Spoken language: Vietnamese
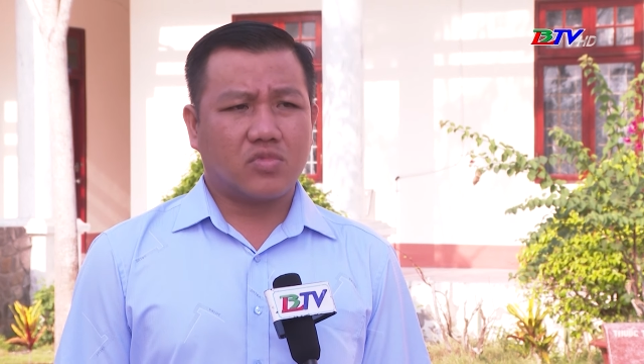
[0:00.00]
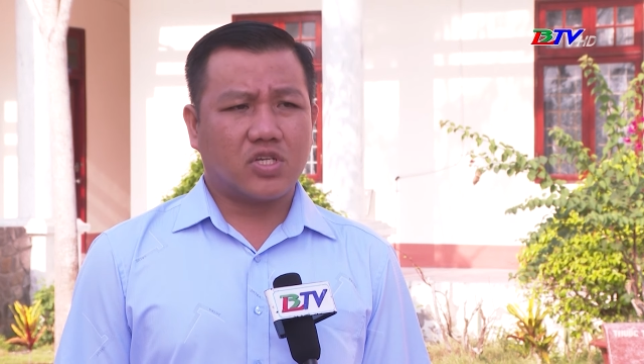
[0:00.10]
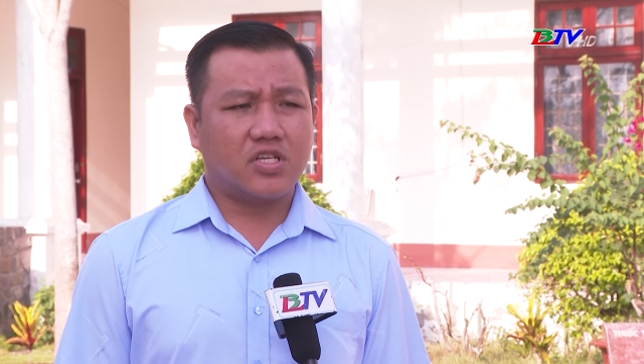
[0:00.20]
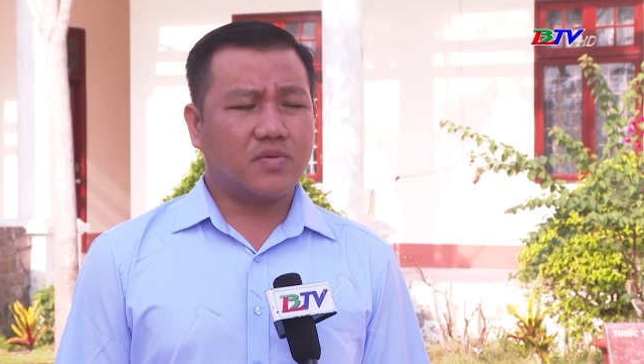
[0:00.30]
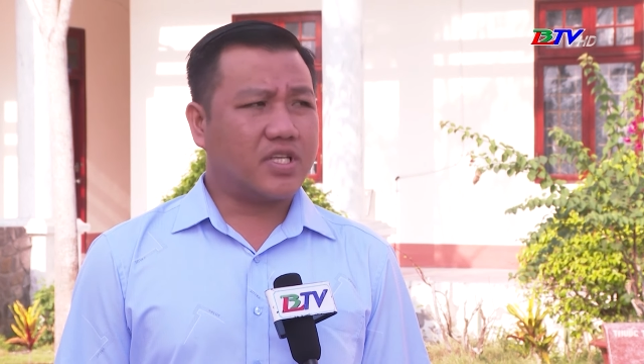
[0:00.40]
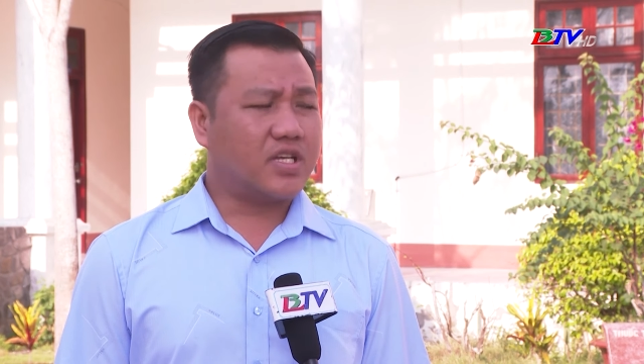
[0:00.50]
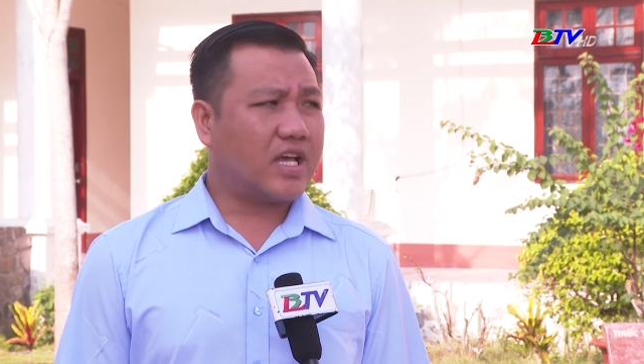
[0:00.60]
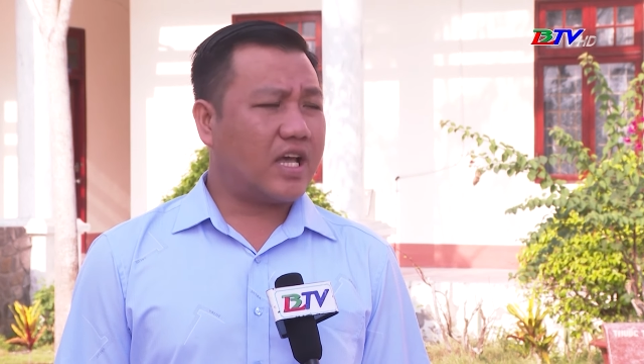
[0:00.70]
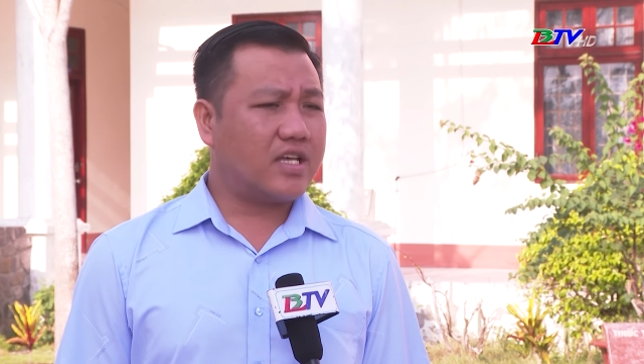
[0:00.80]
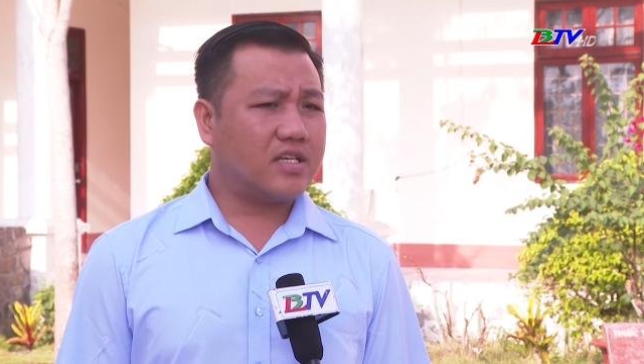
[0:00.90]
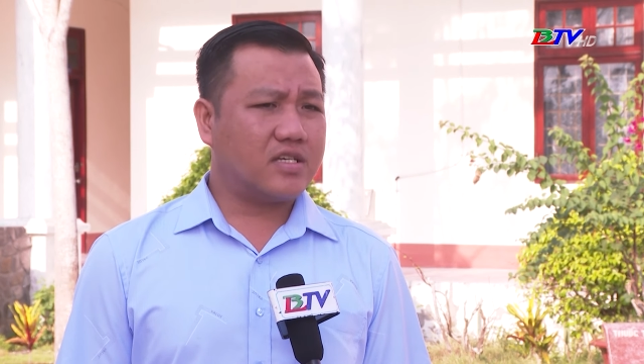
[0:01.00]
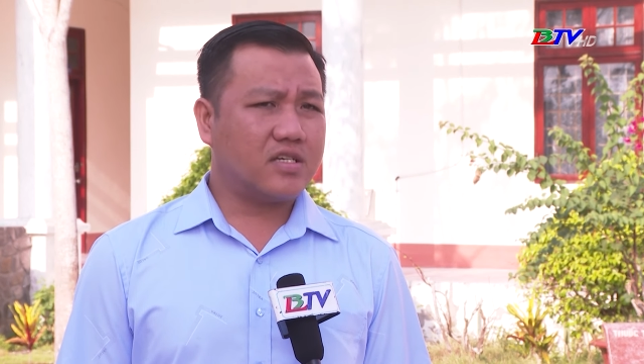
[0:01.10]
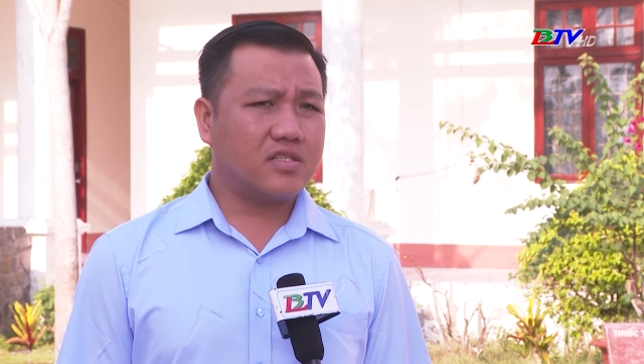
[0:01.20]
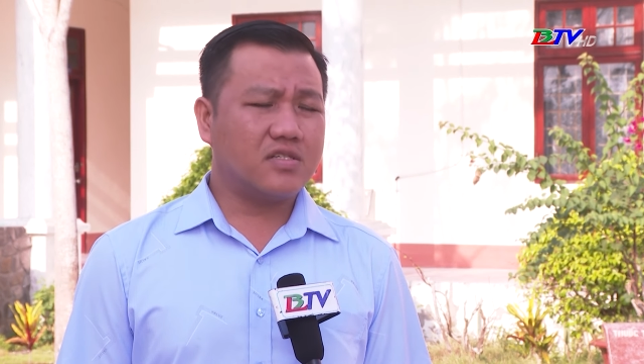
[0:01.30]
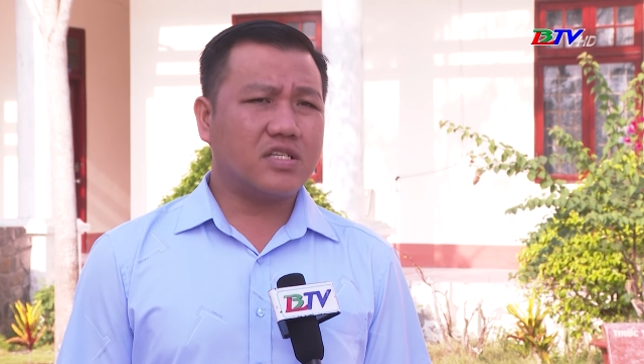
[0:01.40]
khi mà triển khai
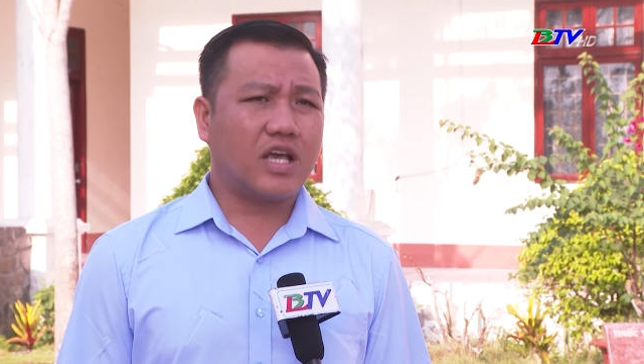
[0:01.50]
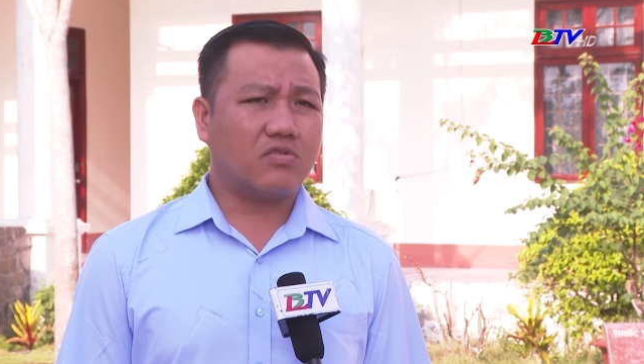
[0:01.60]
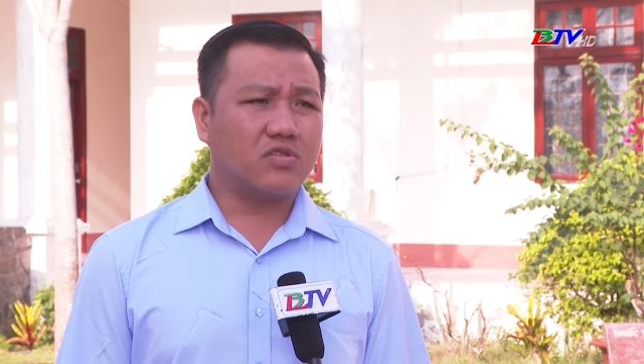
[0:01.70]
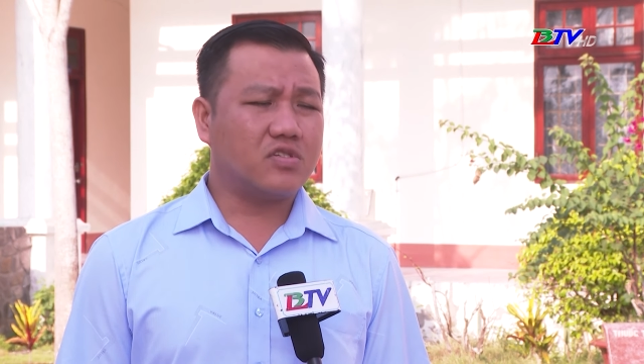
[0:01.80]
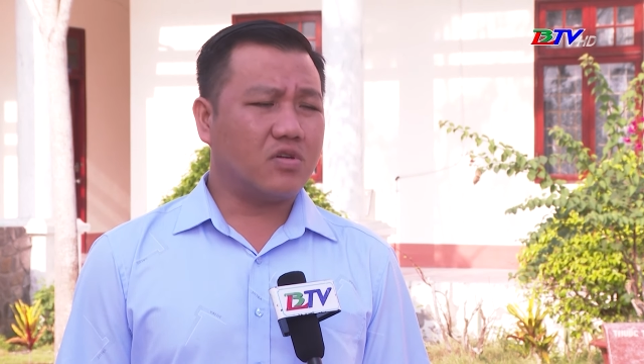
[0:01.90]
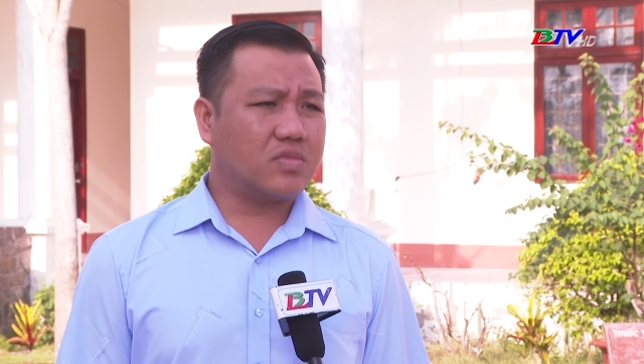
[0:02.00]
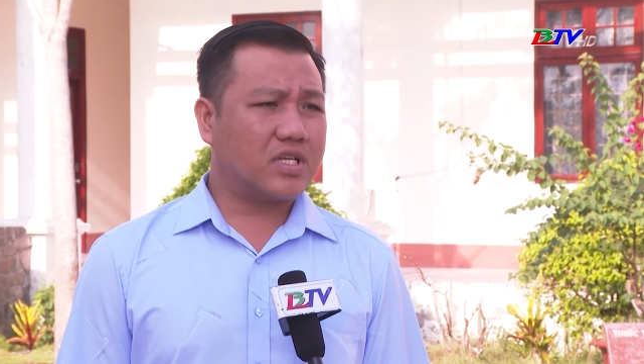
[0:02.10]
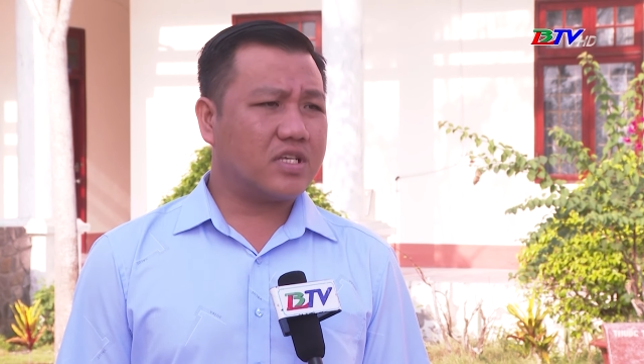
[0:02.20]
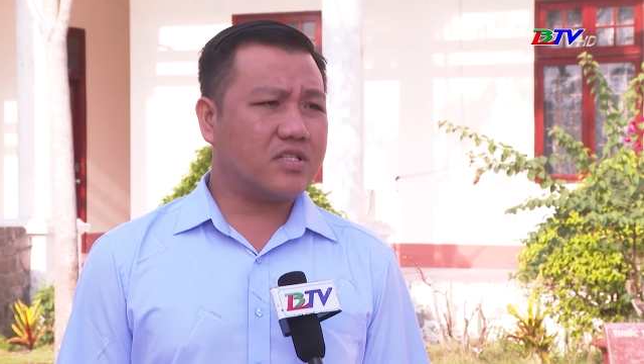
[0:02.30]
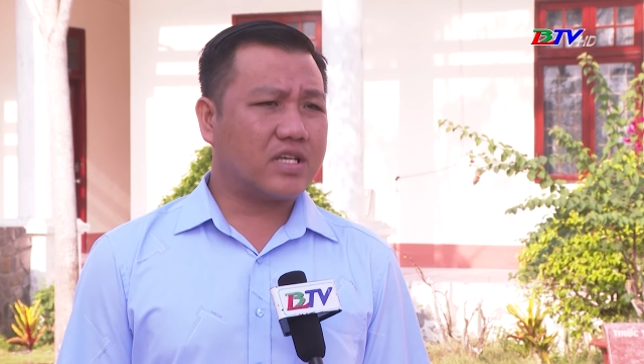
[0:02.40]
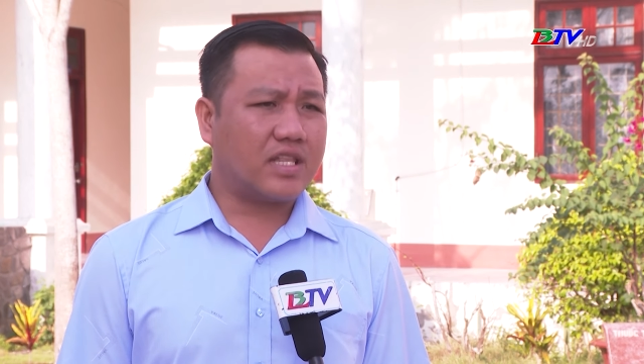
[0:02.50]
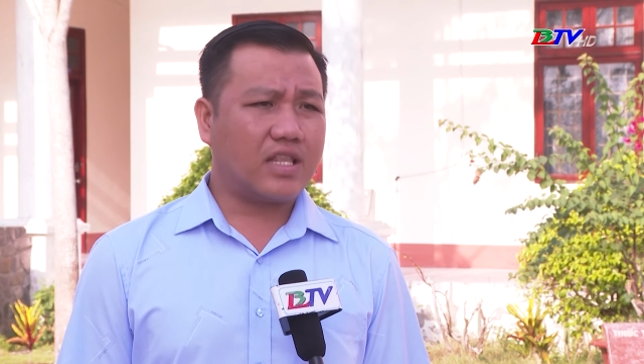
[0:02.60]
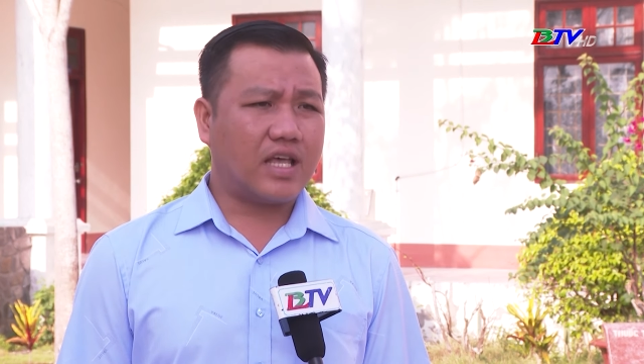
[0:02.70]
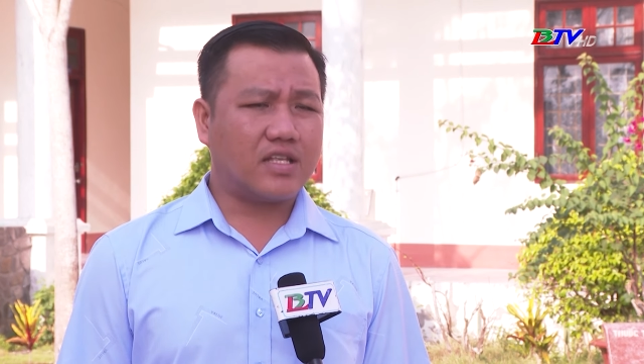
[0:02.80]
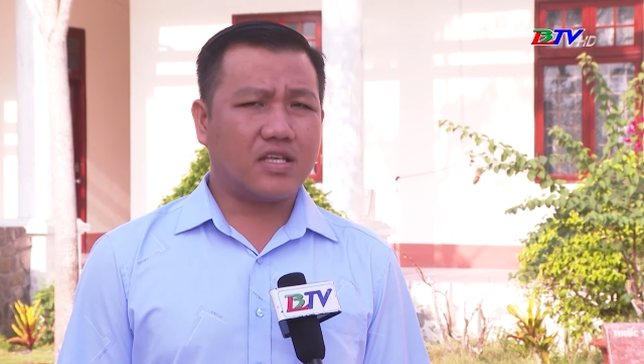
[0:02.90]
đưa vào sử dụng cái tuyến đường tránh
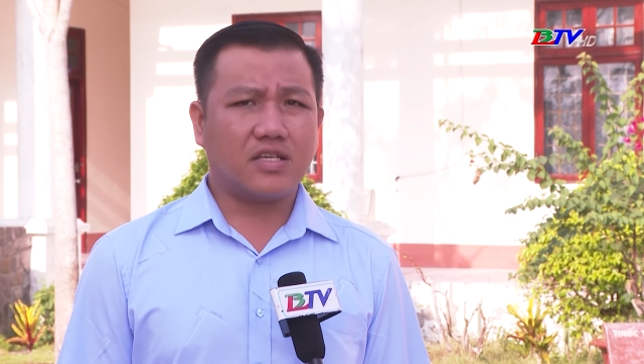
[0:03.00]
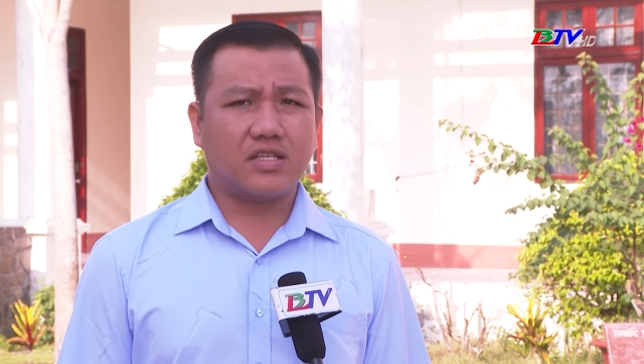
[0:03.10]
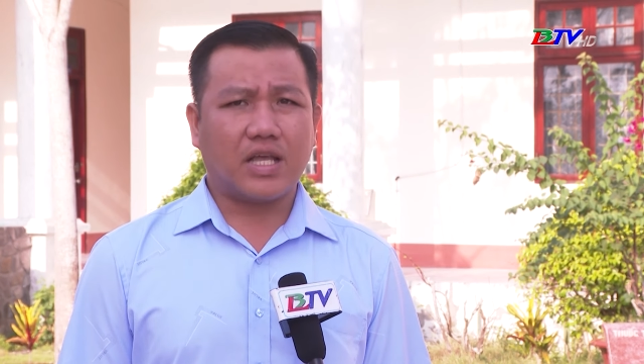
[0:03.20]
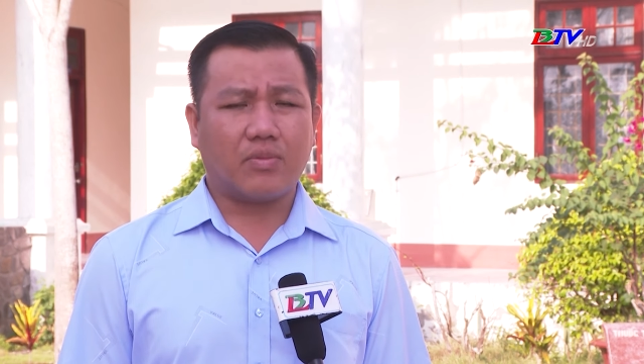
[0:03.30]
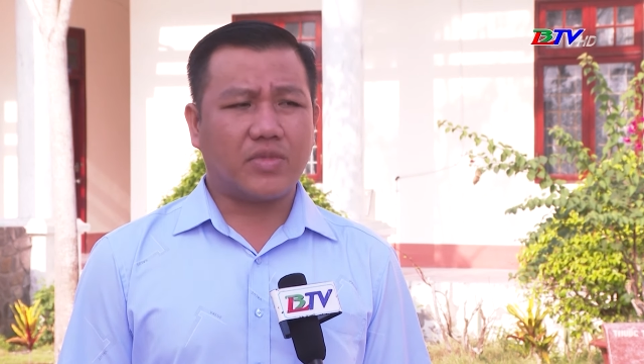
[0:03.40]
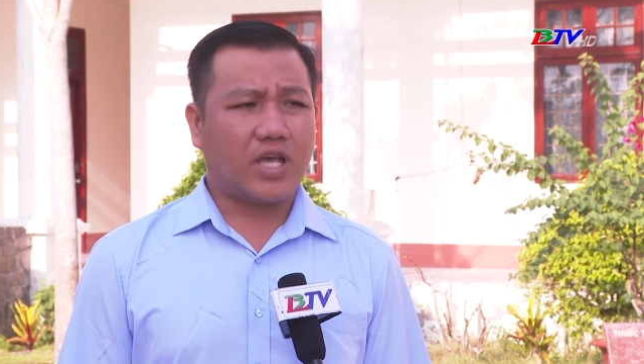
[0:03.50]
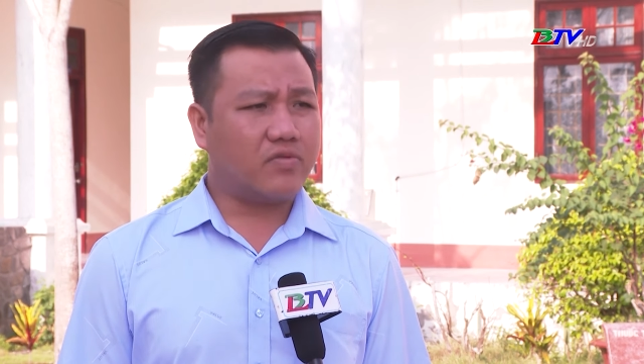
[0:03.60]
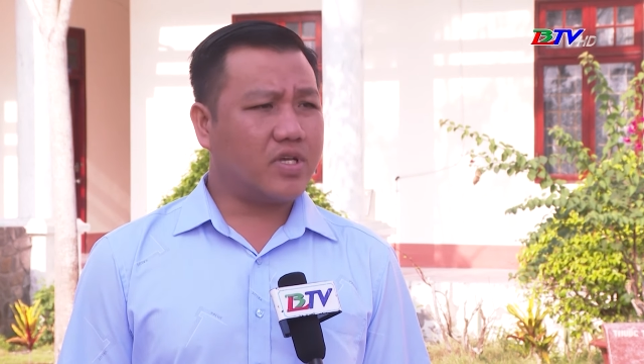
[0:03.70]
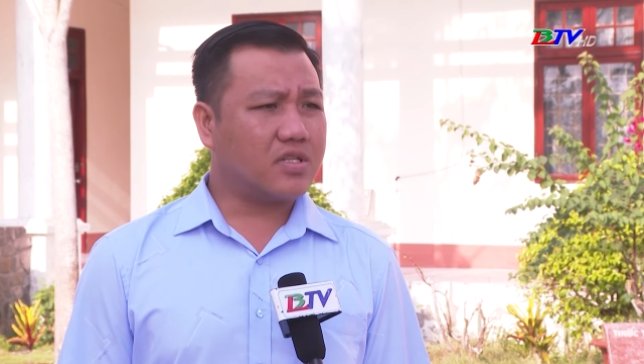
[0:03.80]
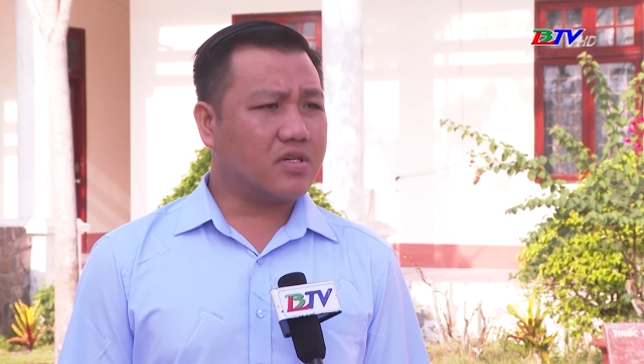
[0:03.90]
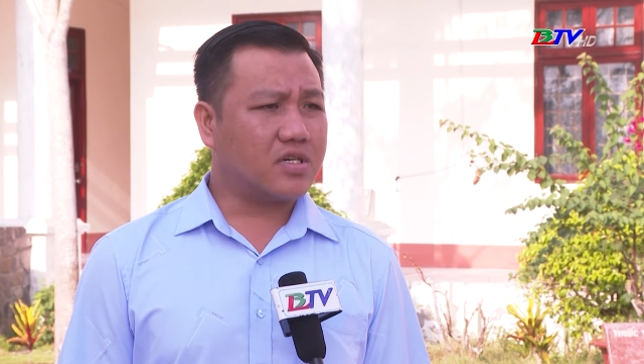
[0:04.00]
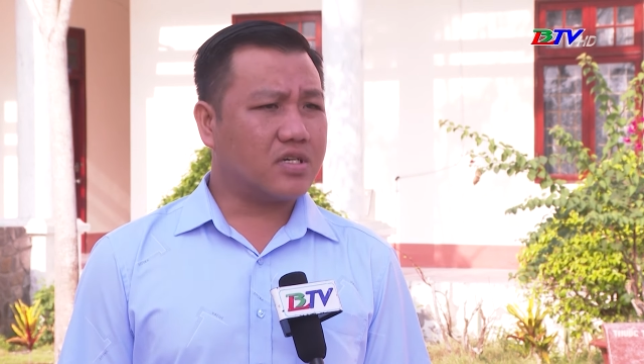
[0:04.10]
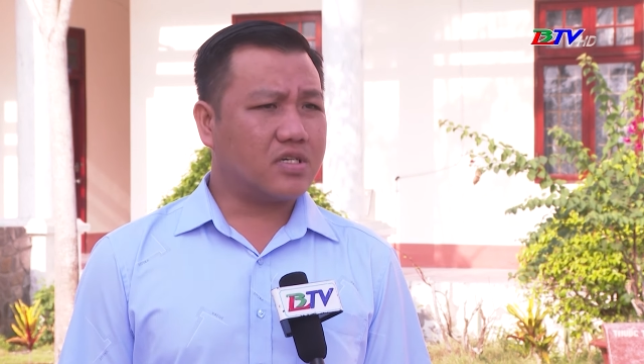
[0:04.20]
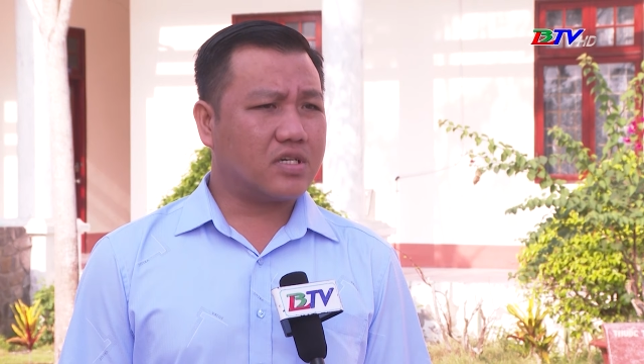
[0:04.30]
này thì nhằm giải quyết được